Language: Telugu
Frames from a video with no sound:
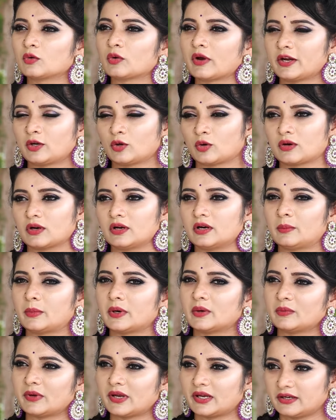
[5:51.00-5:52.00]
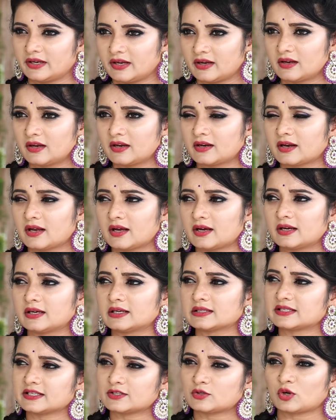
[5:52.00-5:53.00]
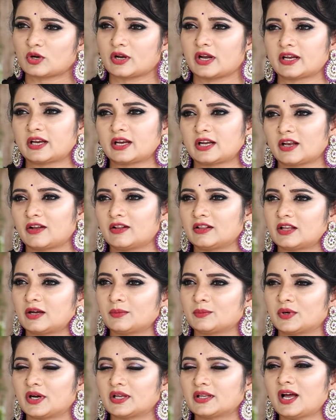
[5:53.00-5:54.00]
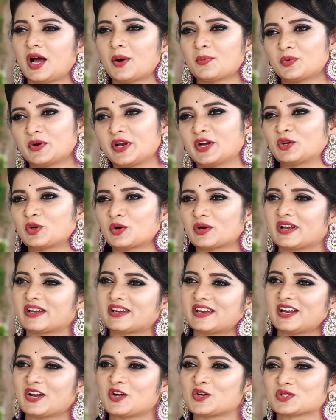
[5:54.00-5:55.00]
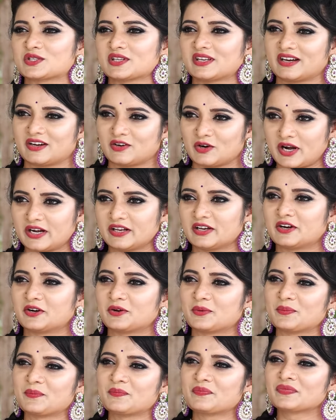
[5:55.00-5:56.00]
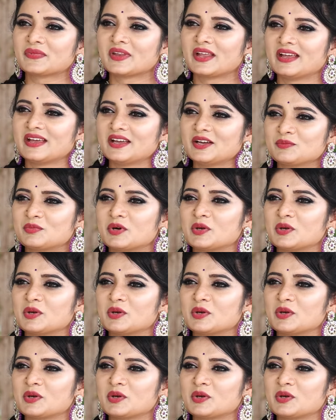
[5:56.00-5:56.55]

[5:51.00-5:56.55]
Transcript: అంటే ఒక ఎయిట్ ఓ మనం రెగ్యులర్గా సిక్స్ ఓ క్లాక్ ఇట్లా వెళ్తాం కదా అప్పుడు ఎయిట్ ఓ క్లాక్ ఇలా వస్తానని అడగడం Hmm.